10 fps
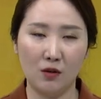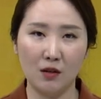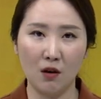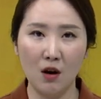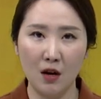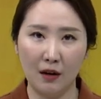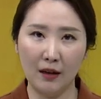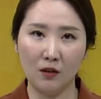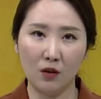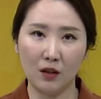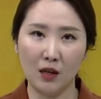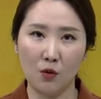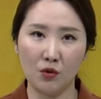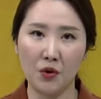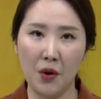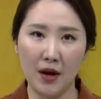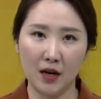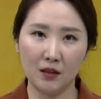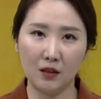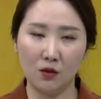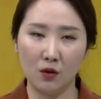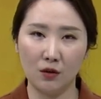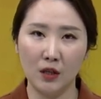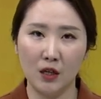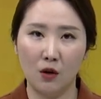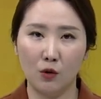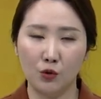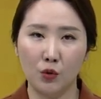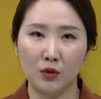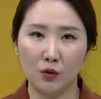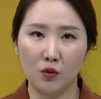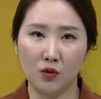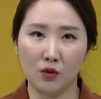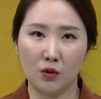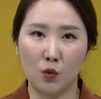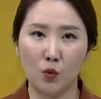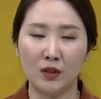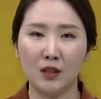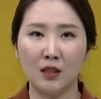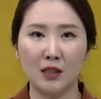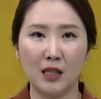그래서 렌터카 타고서 여행하는 그런 어, 수요들도 있었을 거고 특히나